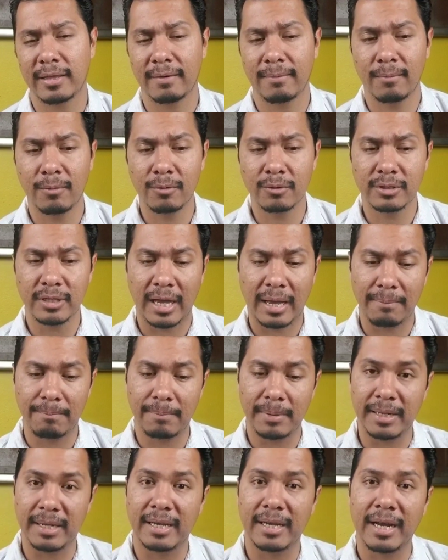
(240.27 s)
y debemos
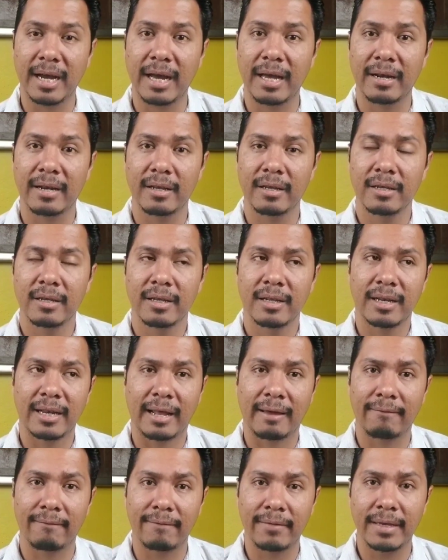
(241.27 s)
aplicar
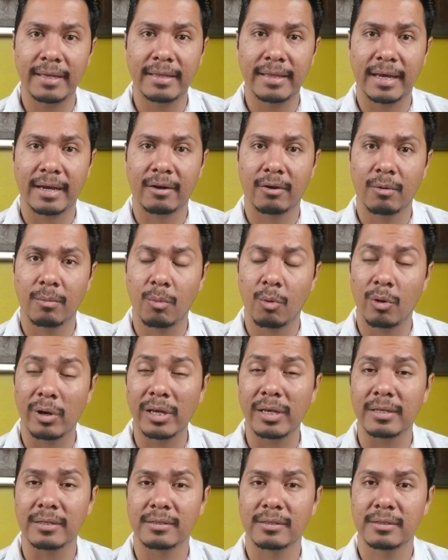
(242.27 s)
la vida como
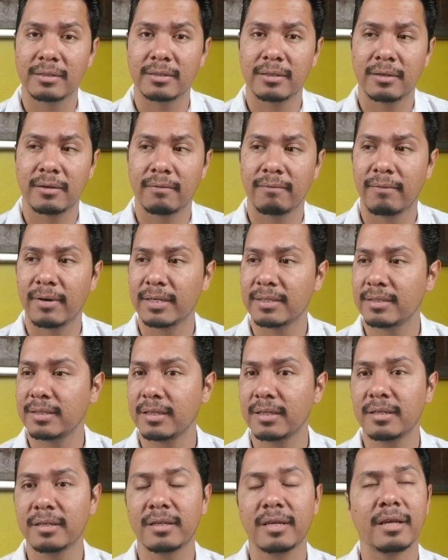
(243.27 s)
es, va a
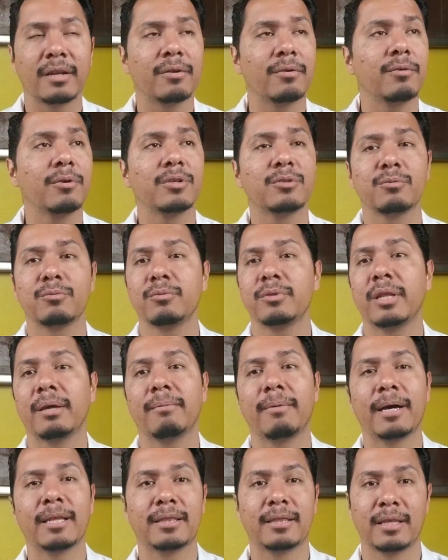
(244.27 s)
ser que no es un
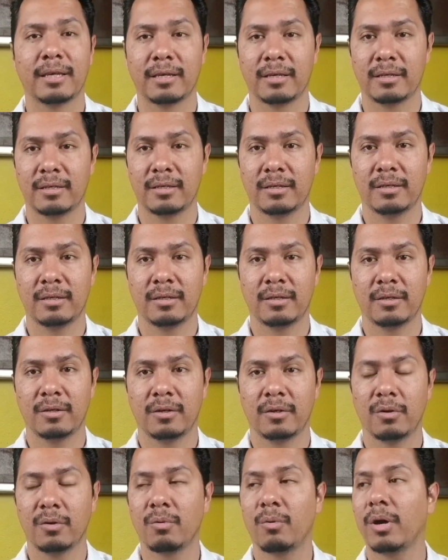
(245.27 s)
debate,
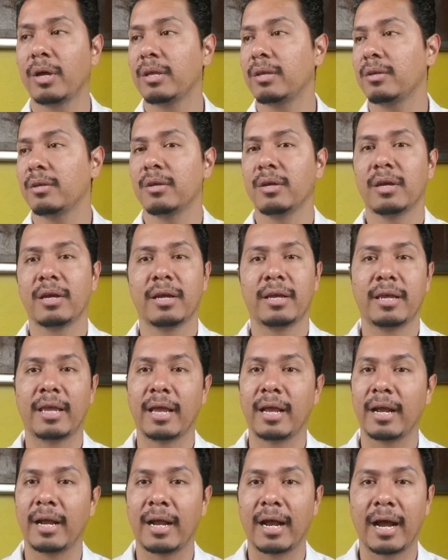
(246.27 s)
no hay
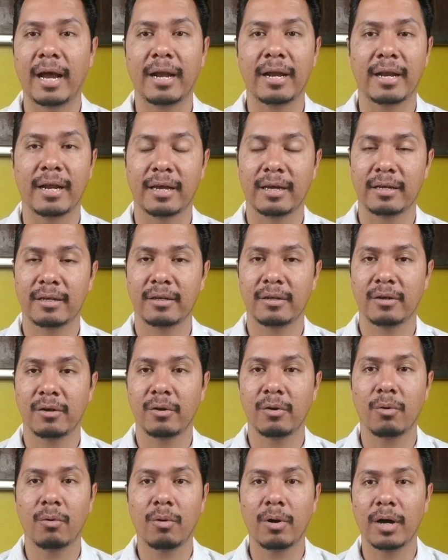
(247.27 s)
quien gana,
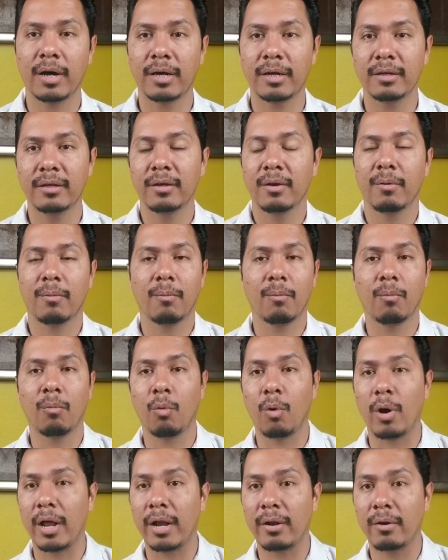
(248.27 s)
no hay
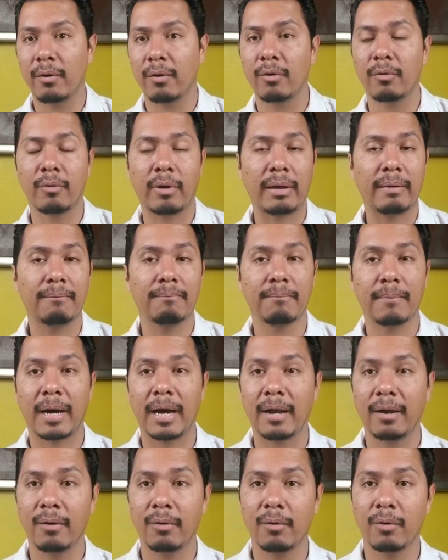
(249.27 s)
bueno, no hay
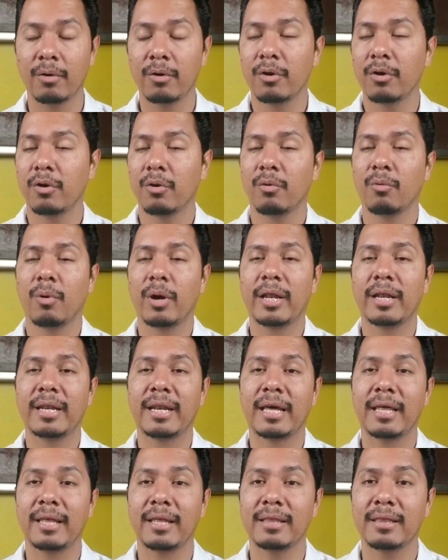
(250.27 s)
malo, no hay
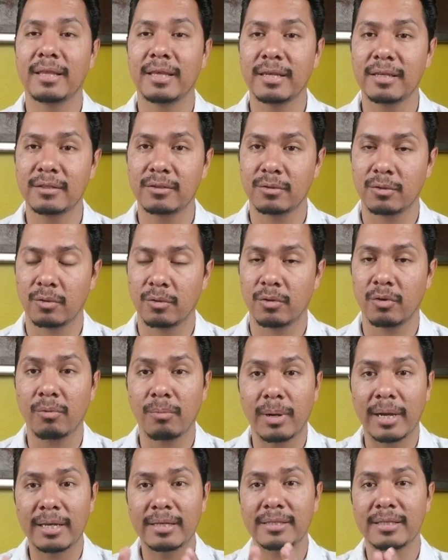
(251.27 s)
nada de eso. No
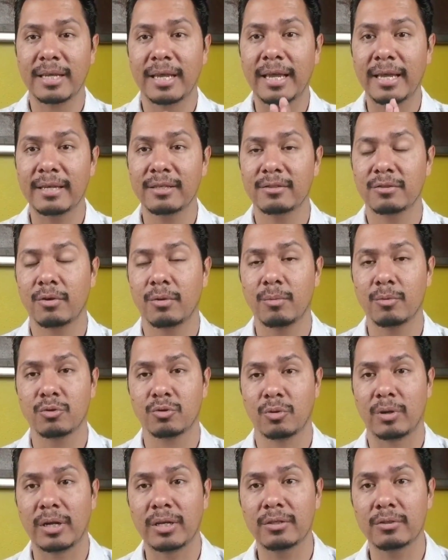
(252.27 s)
más es como
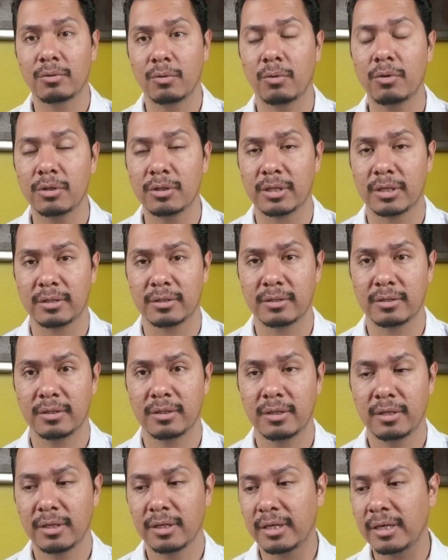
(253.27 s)
son las cosas.
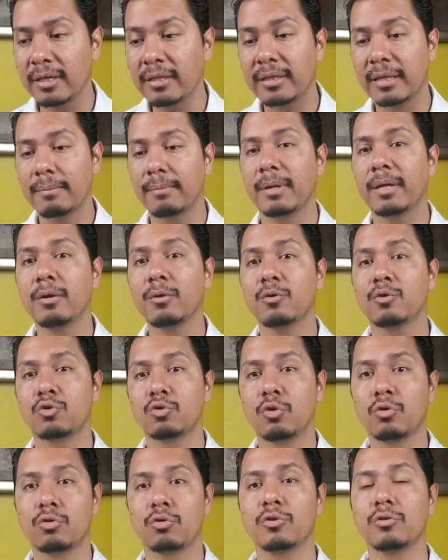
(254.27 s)
Y también
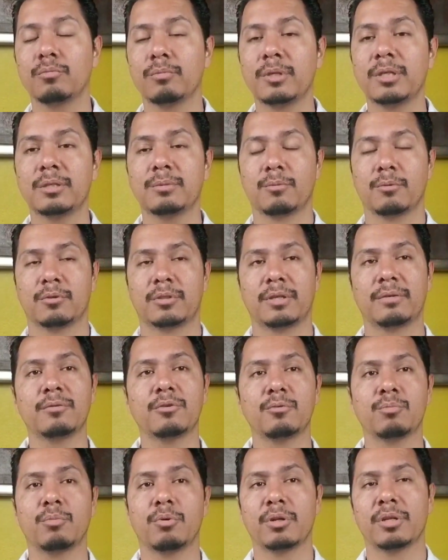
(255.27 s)
nosotros mismos
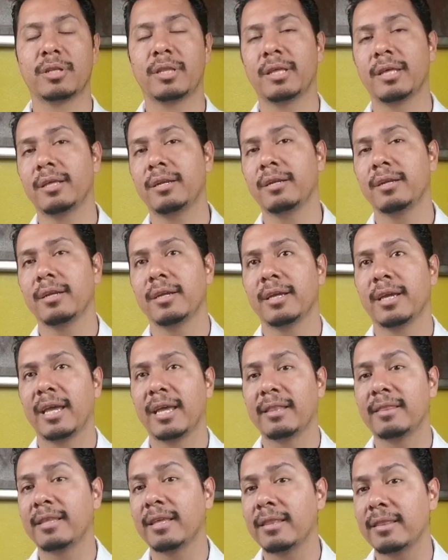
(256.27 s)
debemos poder
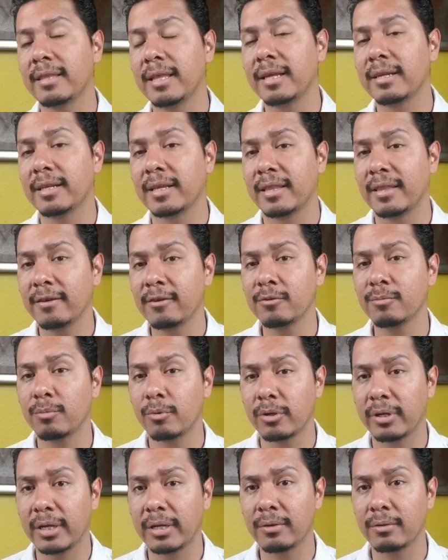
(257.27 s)
entender que debemos
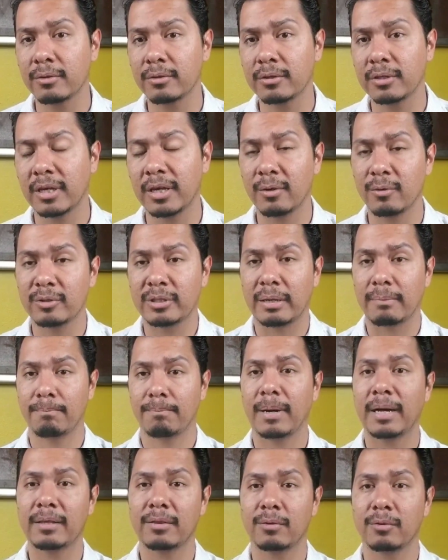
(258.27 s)
ponernos en los
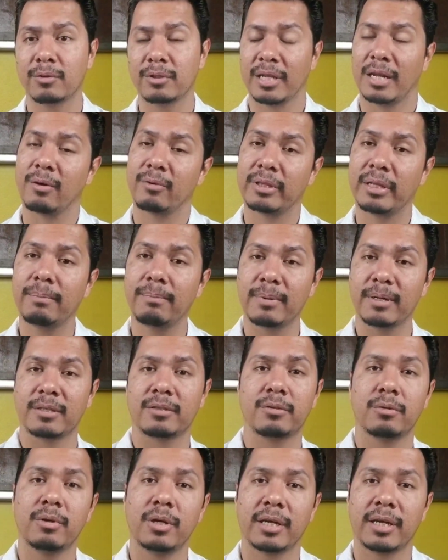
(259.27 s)
zapatos de la otra
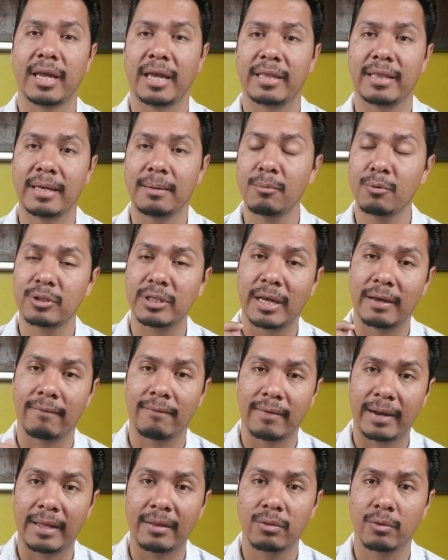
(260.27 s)
persona que andamos
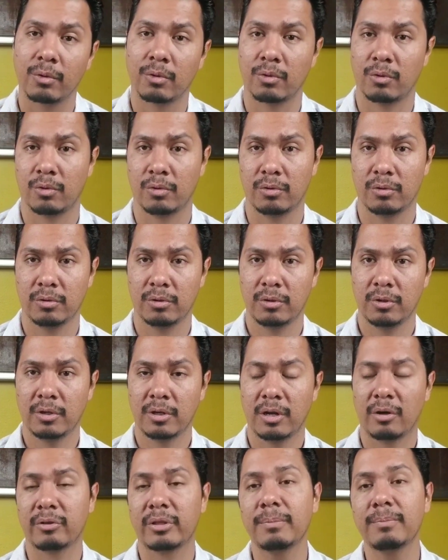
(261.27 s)
hablando con,
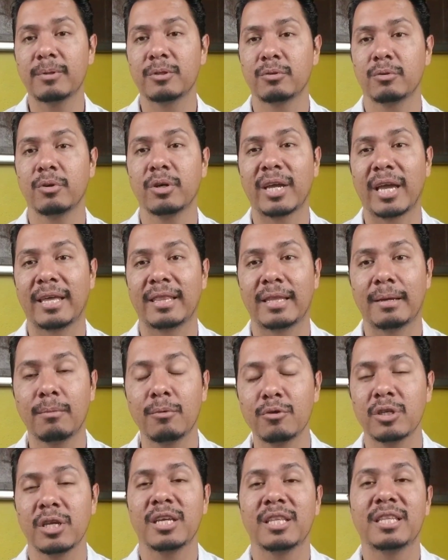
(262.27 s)
la otra persona que
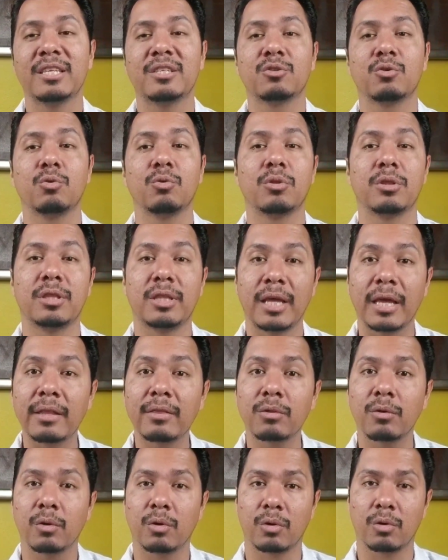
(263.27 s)
andamos
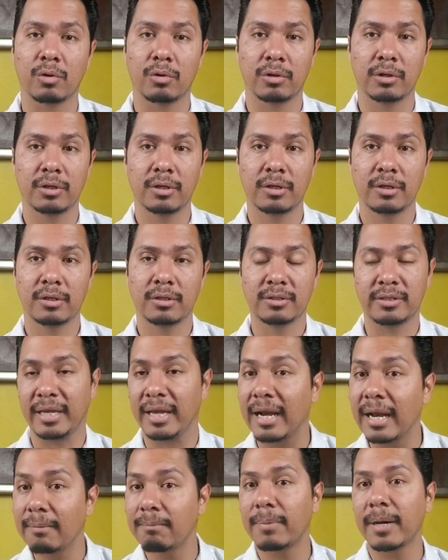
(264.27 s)
discutiendo con.
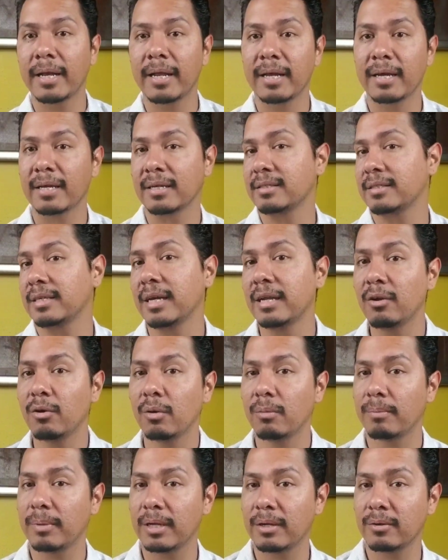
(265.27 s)
Sea la pareja, sea
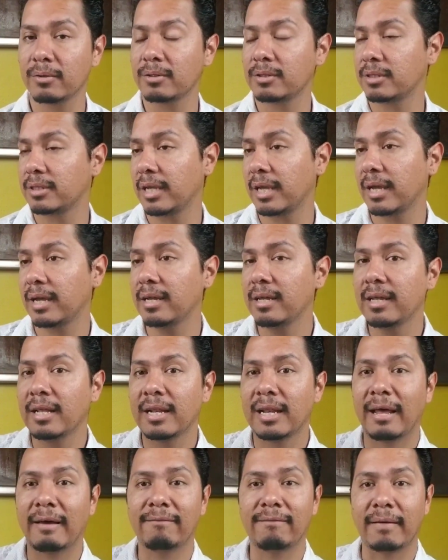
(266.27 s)
los amigos, sea
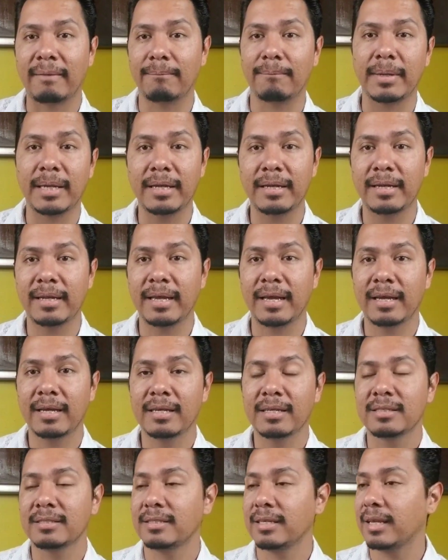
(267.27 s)
la familia,
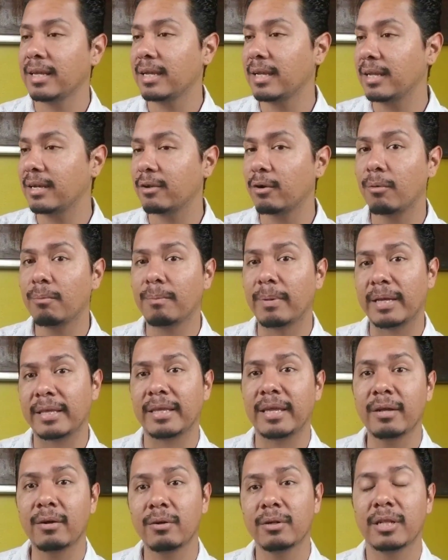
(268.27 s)
sea el
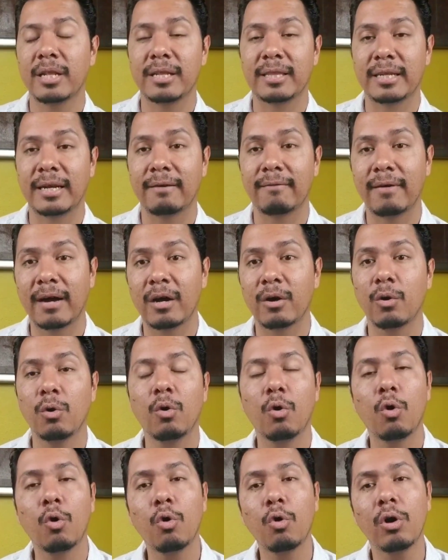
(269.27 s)
compañero del
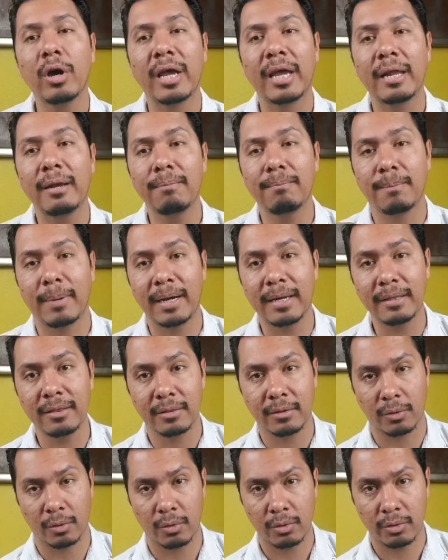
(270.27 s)
trabajo o el
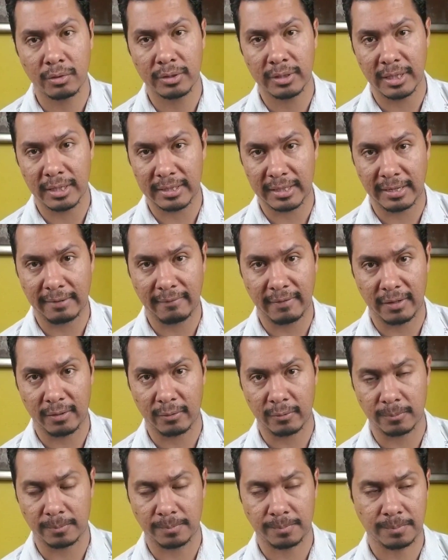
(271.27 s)
patrón del
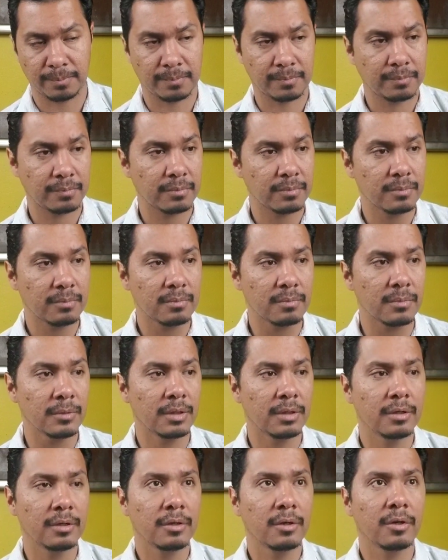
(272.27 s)
trabajo.
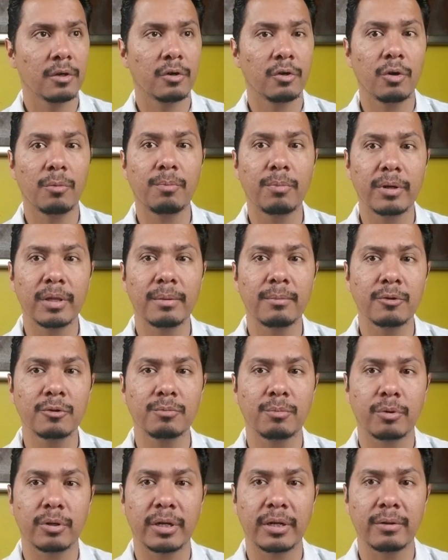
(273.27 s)
No podemos
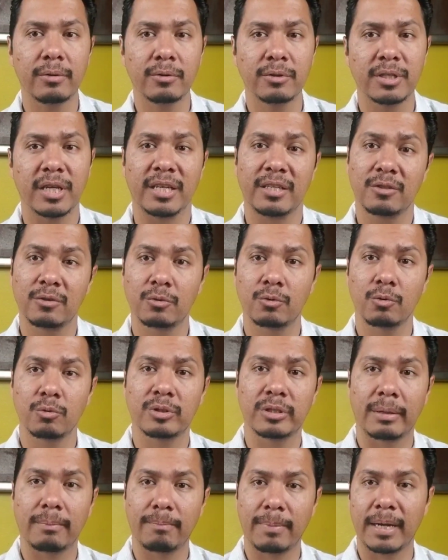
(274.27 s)
ponernos en sus
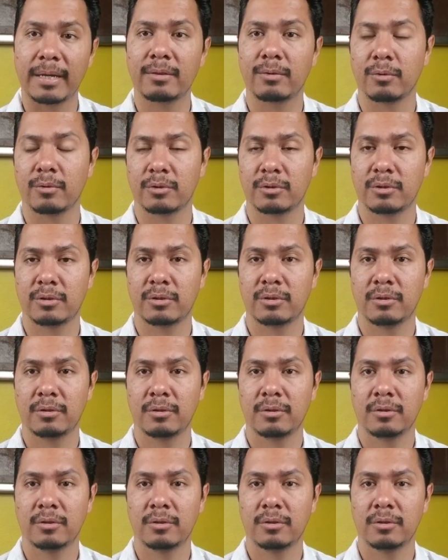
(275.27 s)
zapatos